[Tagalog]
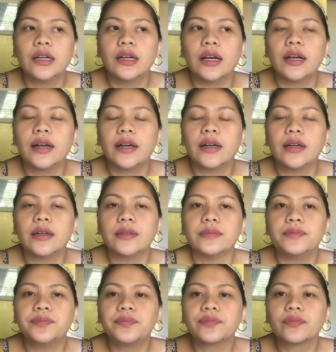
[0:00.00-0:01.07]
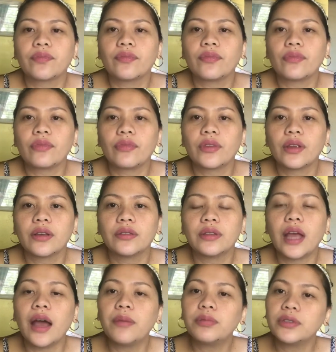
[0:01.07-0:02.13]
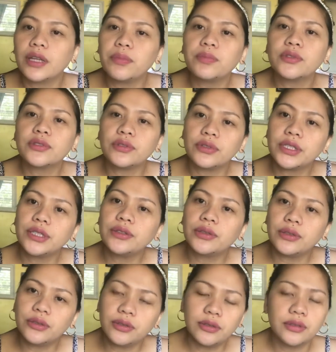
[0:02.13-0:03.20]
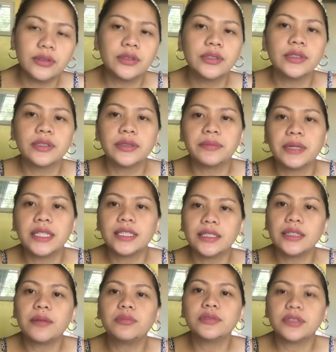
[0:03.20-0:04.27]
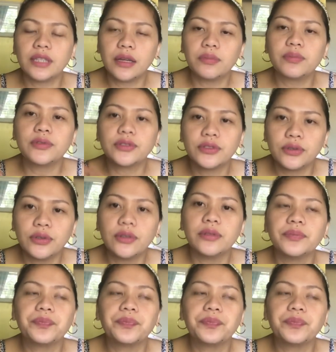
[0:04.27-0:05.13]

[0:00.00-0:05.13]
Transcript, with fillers: um, naapot ay puso dito maligya po silang puso